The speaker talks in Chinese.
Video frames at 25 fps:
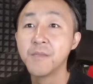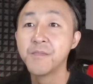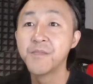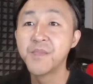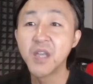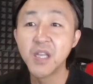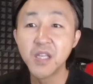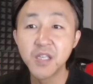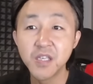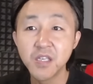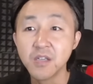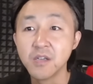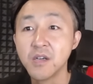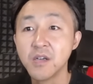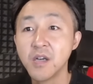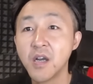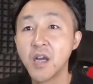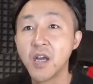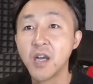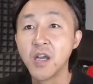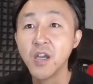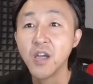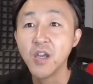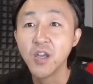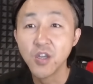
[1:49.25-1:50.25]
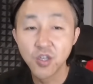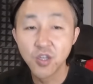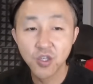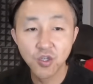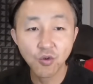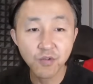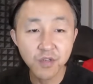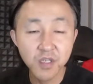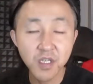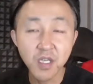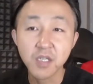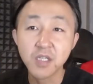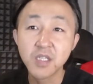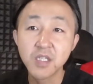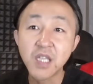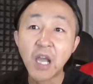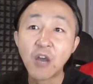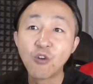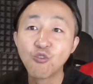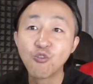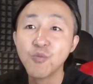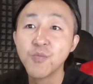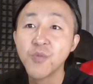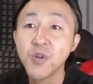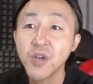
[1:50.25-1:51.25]
边境啊，修建
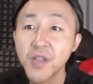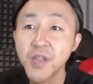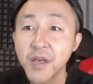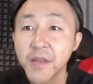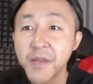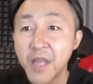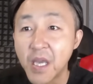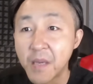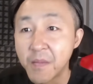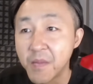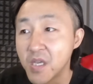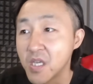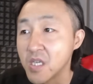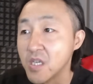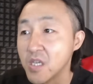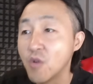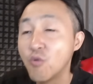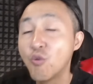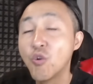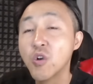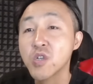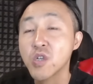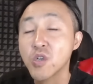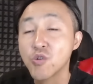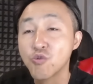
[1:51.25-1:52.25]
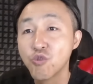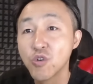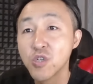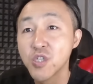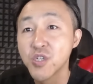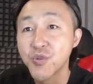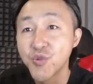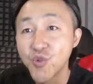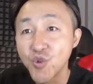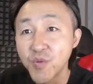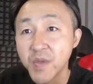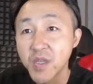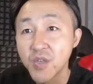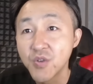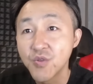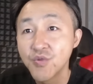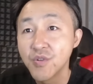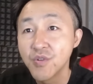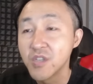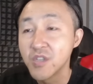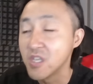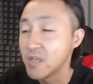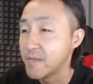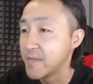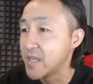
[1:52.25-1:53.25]
大规模的难民营或者说是居民
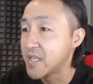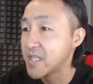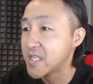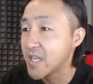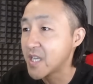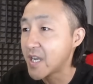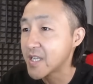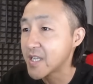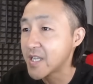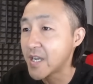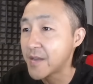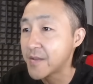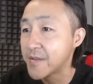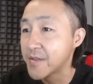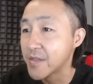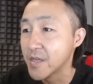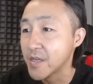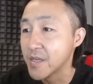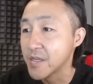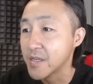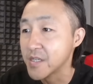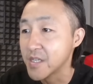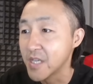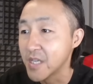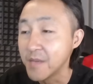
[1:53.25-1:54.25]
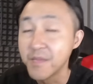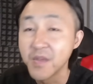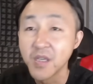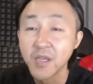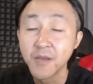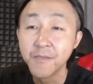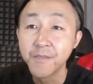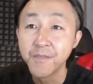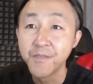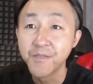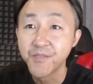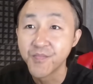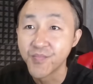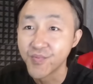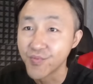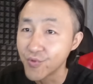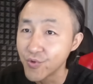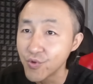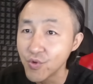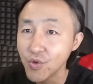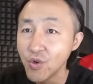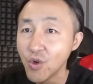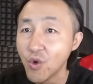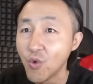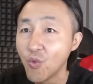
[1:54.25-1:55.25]
区，你们加沙的人民
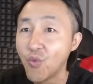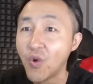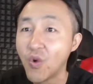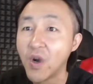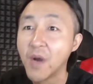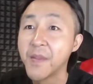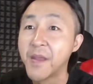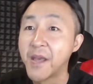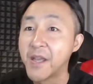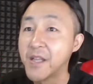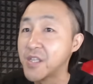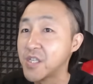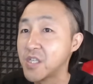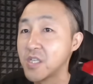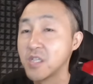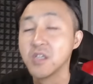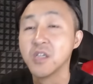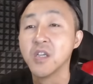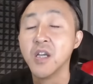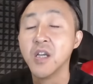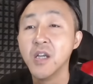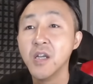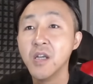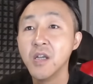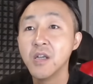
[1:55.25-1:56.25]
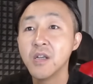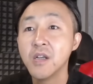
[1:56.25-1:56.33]
不用往南挤，